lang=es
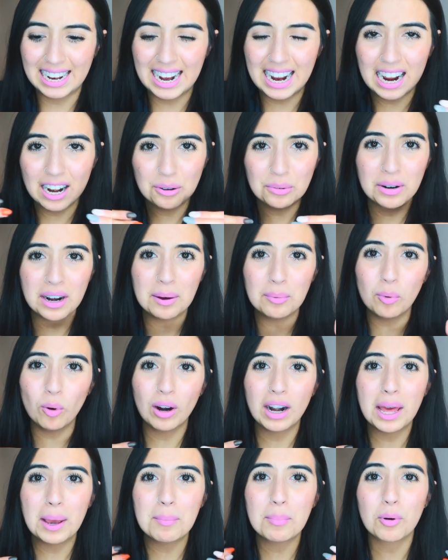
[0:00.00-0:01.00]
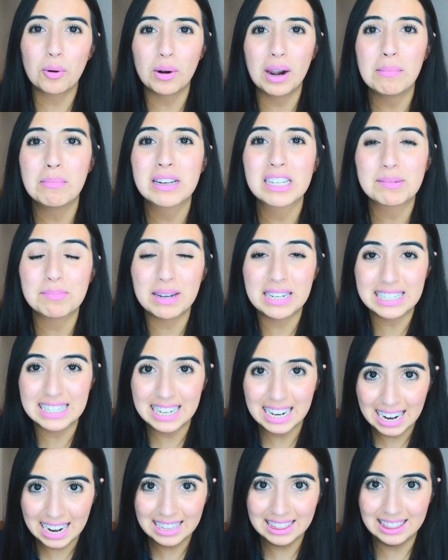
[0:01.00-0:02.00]
crean una bola de problemas más
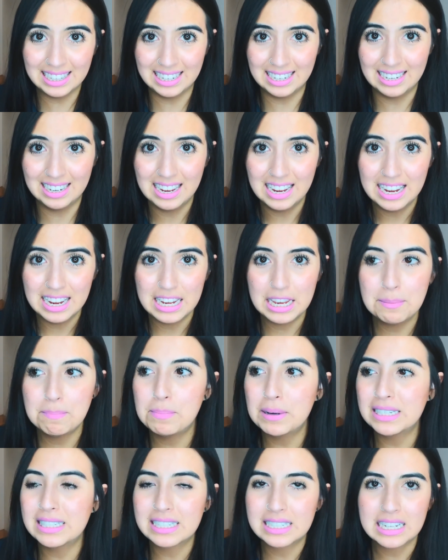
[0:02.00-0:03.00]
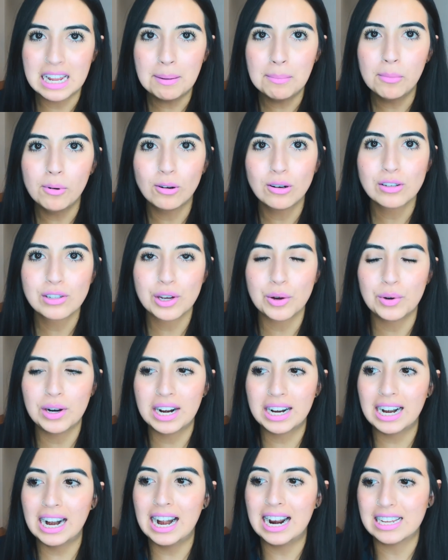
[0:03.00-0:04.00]
grande. Y pensamos que
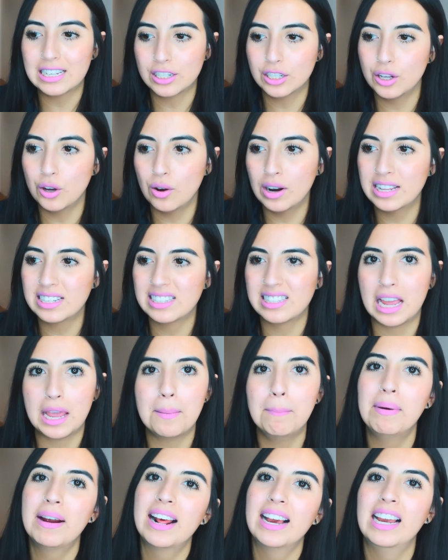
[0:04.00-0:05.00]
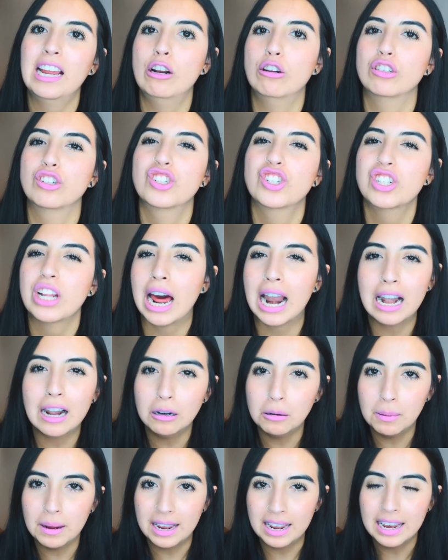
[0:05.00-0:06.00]
una relación está ahí para que nos
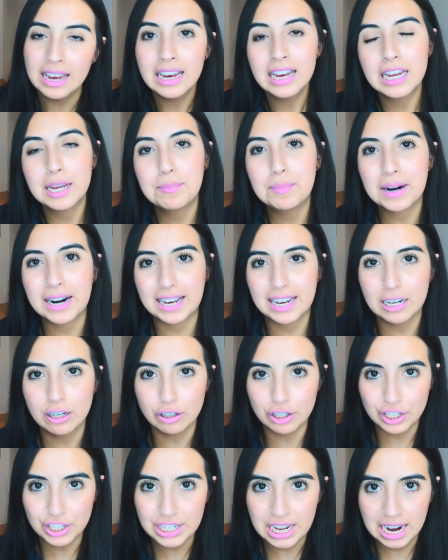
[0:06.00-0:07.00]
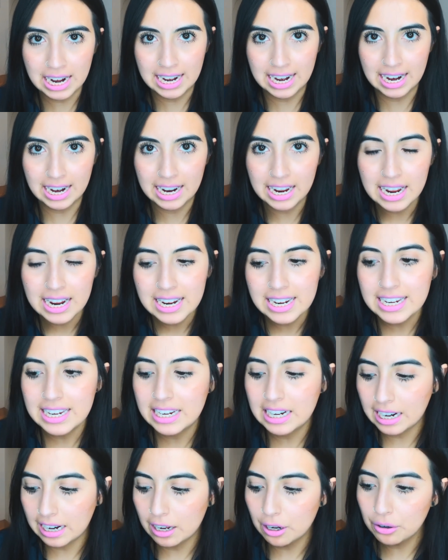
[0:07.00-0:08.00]
salve y para que nos sane. Y
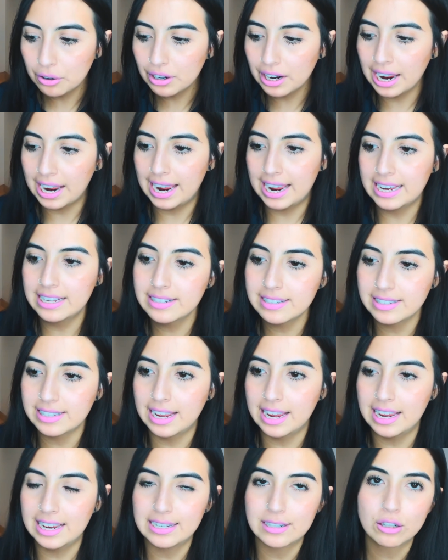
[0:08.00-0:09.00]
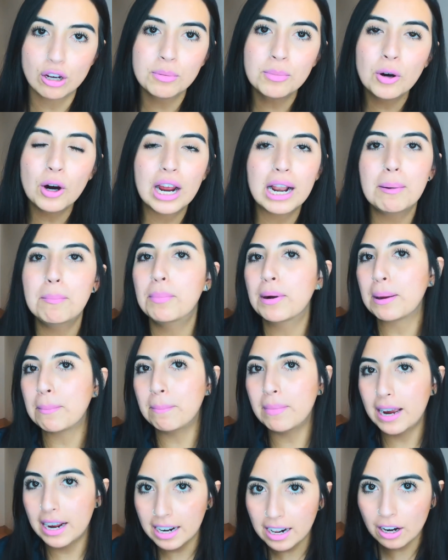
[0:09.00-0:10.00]
creo que este es como el
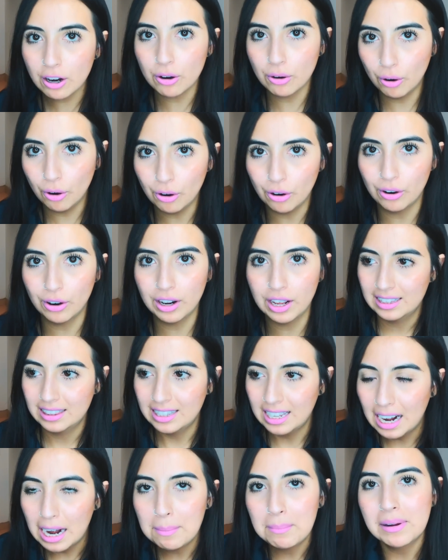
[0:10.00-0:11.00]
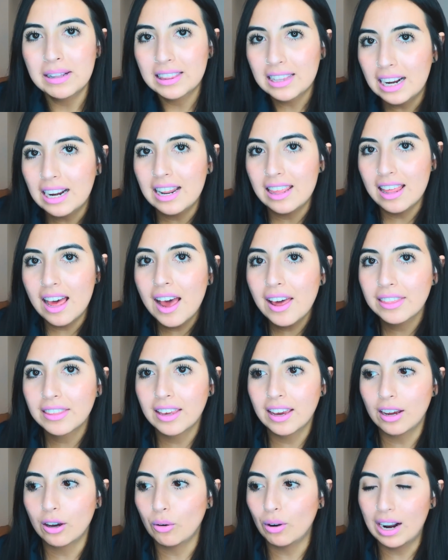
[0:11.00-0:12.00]
primer error de la mentalidad
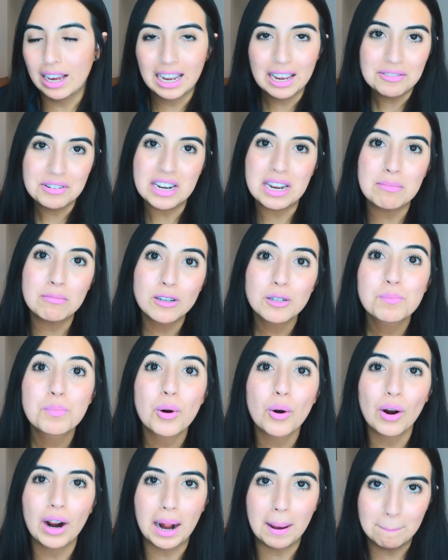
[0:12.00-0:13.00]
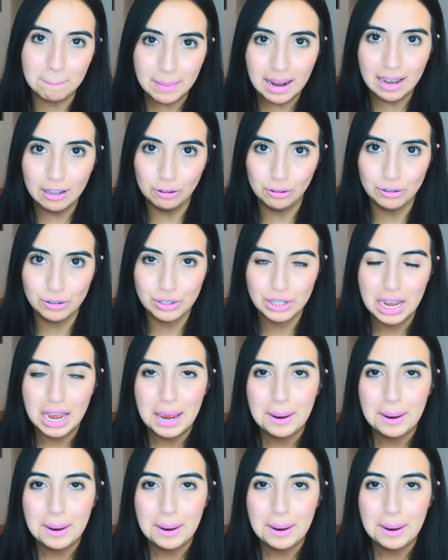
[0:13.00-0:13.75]
que con la que venimos programados.